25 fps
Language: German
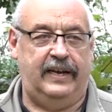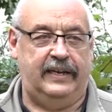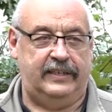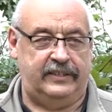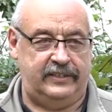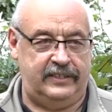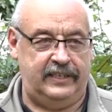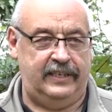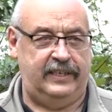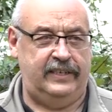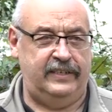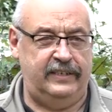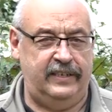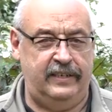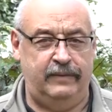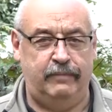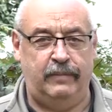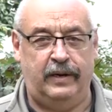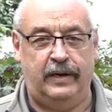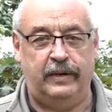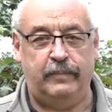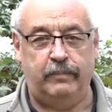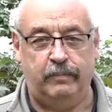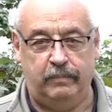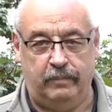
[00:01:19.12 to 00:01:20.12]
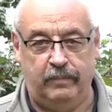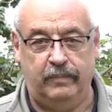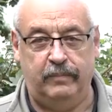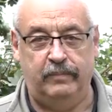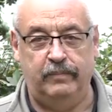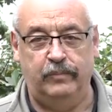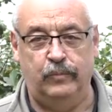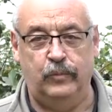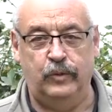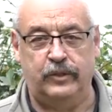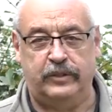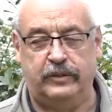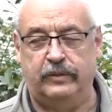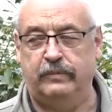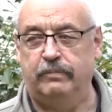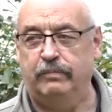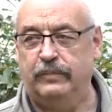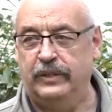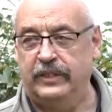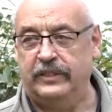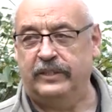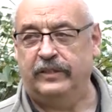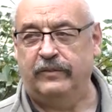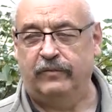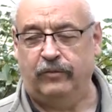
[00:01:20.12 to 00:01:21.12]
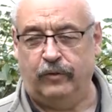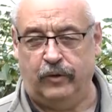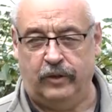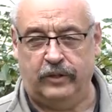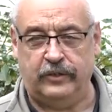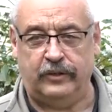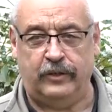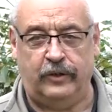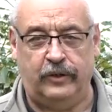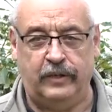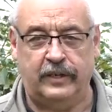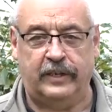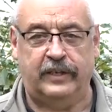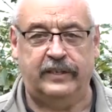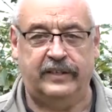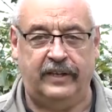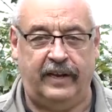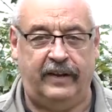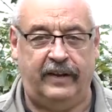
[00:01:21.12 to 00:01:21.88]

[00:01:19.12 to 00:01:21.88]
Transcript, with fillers: erzählen immer, müssten ein bisschen Vorsorge